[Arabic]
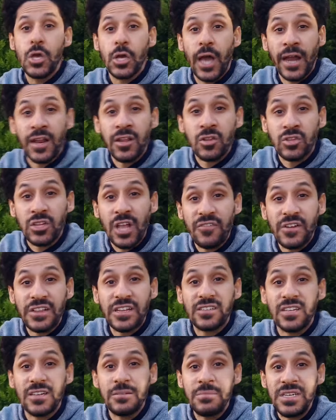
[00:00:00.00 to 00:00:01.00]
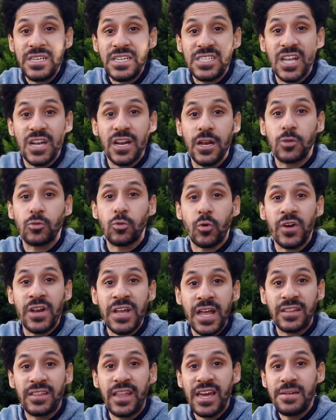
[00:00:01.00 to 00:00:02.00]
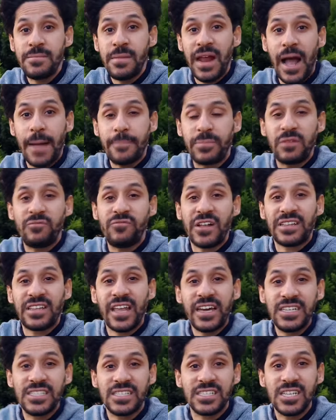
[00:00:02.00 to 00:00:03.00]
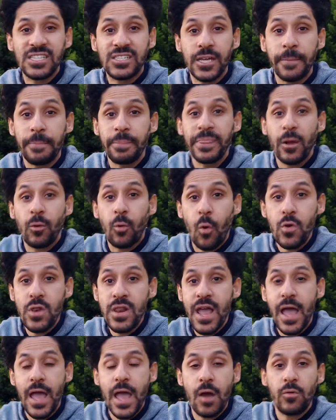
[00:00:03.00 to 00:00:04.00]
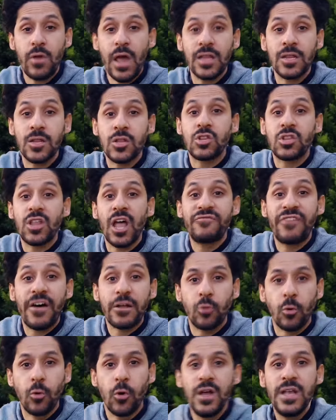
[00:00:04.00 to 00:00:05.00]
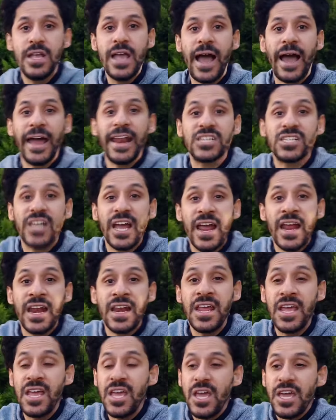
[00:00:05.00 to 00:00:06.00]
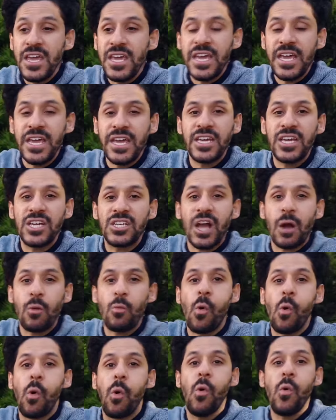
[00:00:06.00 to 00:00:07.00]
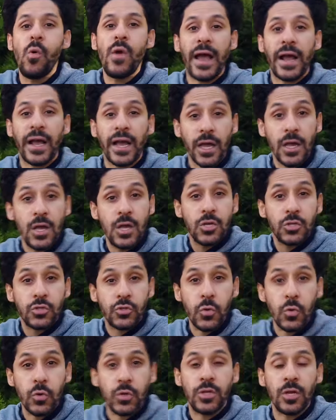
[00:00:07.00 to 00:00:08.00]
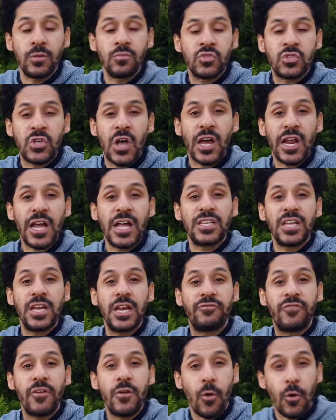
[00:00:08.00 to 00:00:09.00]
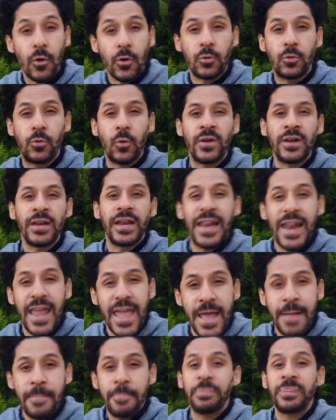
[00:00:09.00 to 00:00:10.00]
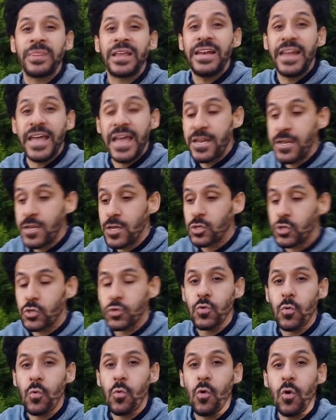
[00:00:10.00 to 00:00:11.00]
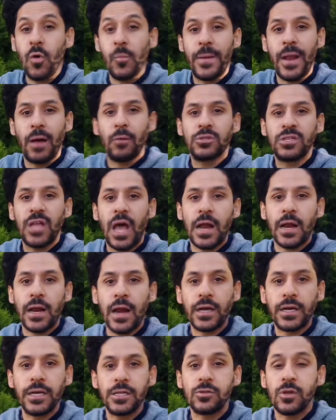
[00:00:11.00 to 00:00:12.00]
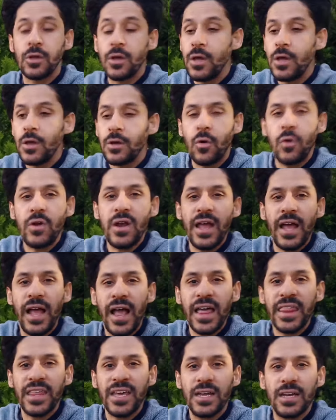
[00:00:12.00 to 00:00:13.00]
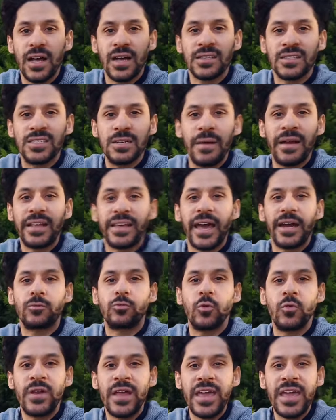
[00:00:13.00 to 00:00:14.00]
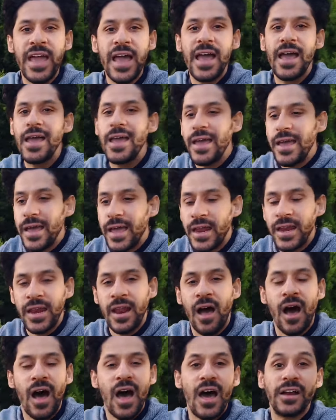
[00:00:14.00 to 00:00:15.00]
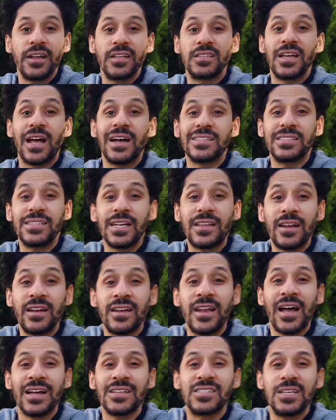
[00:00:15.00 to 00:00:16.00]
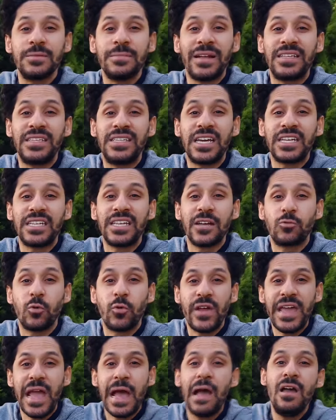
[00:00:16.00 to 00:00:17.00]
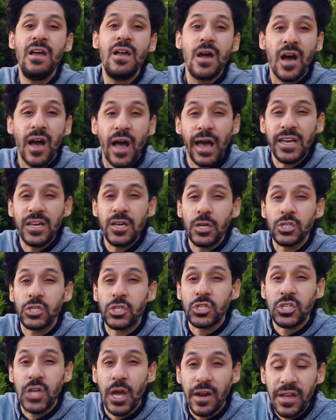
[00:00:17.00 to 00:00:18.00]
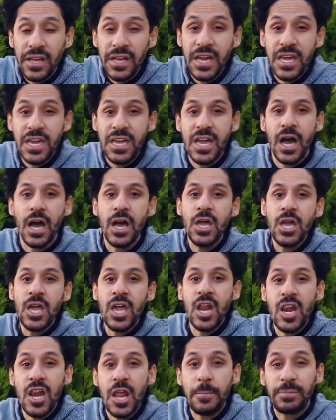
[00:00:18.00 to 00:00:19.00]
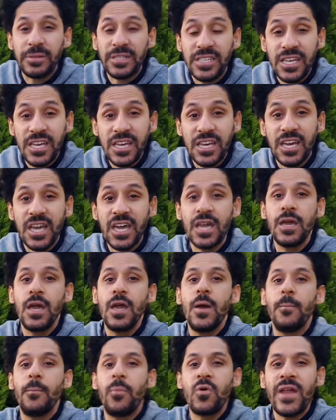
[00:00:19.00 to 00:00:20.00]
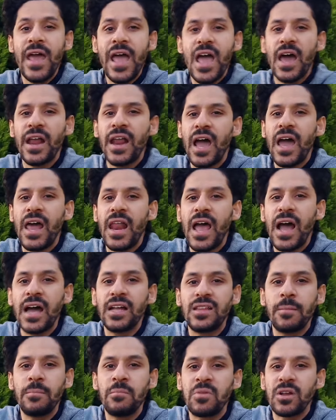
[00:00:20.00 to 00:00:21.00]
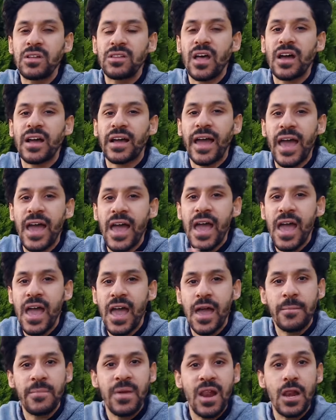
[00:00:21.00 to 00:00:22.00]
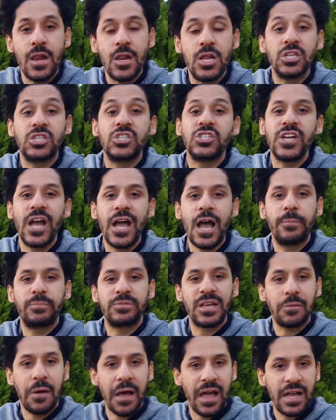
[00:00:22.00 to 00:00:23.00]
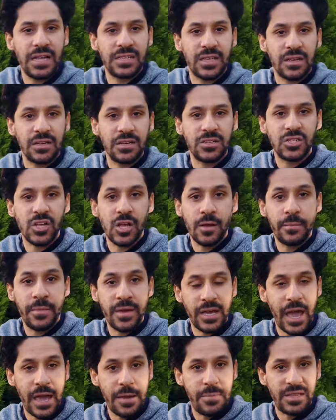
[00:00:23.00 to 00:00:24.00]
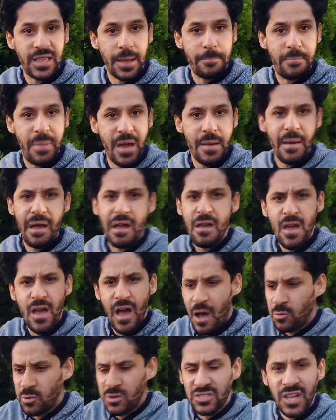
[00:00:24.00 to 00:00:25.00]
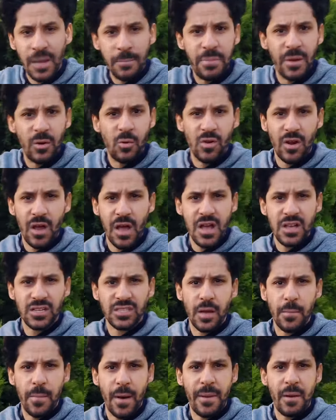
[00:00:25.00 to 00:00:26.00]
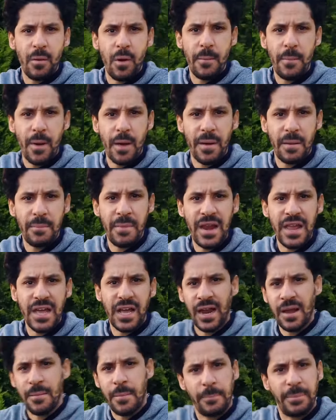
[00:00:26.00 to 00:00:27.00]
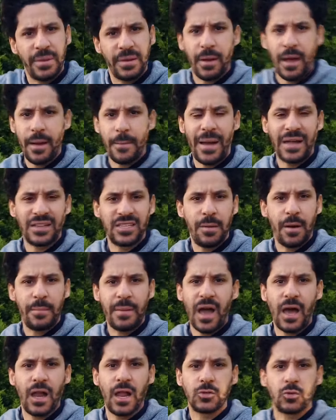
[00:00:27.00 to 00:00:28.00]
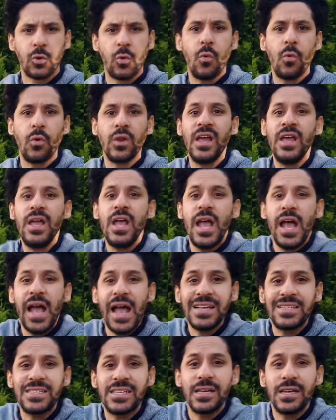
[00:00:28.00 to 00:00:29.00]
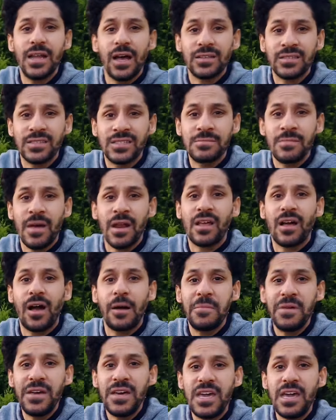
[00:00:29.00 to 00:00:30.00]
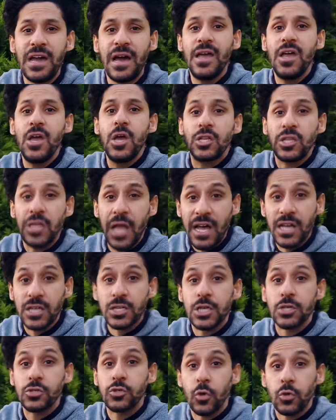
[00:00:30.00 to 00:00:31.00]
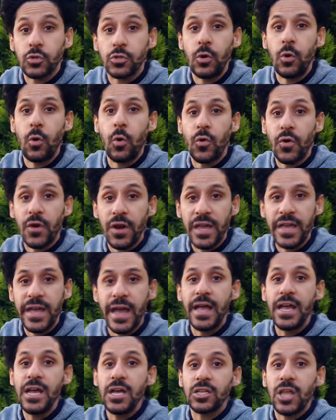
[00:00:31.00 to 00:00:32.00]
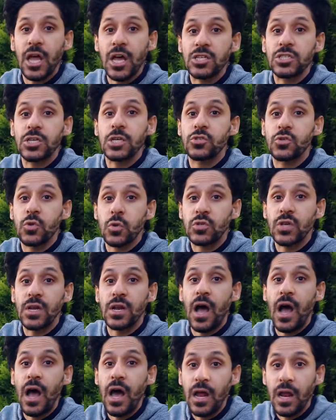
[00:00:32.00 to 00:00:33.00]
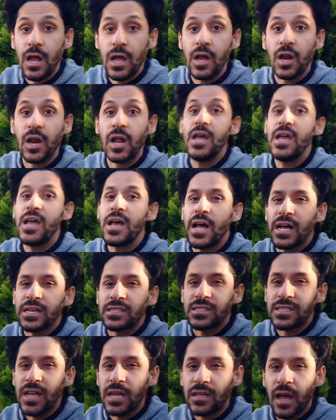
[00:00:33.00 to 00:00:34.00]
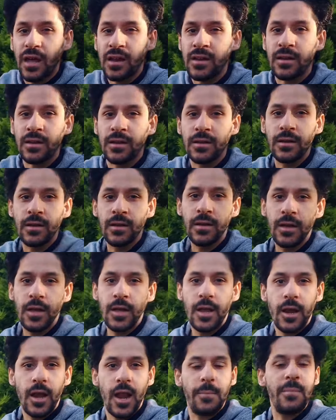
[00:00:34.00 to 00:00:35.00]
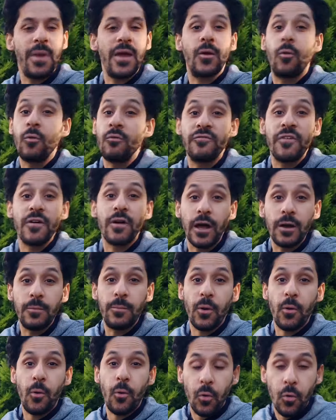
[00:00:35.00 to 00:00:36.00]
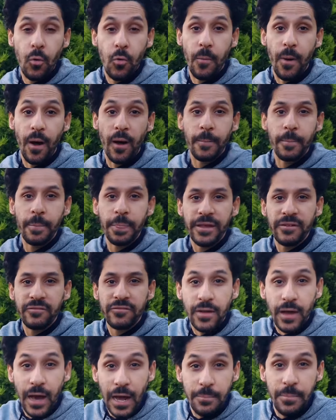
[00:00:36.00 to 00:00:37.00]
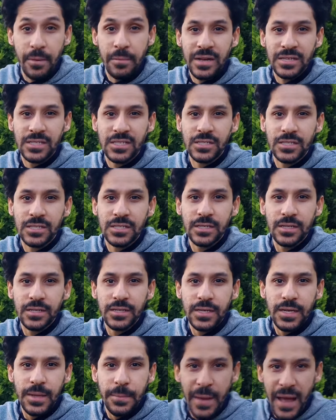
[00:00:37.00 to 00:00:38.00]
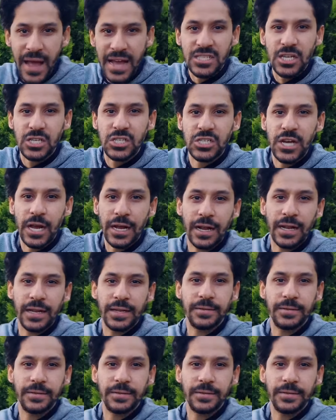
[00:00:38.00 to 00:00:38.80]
كان انتفضت المعيز الالكترونيه الداعمه لعبد الفتاح السيسي كل هؤلاء انتفضوا علشان يشوهوا لك صورة المظاهرات اللي في الأردن ليه؟ لأن الشعوب لو اتحركت كل هذه الأنظمة الكرتونية انهارت خاصة الأنظمة الديكتاتورية غير الشرعية اللي بتيجي بناء على عدم رضا كامل للشعب سواء هذا النظام جاي بدبابة أو نظام بالوراثة بابا وبابا ملك أنا بابا بعد بابا على طول هذه الأنظمة القمعية تخشى صوت الحرية تخشى صوت الأحرار خاصة لما يكون في قلب العروبة في قلب مصر بهذا الشكل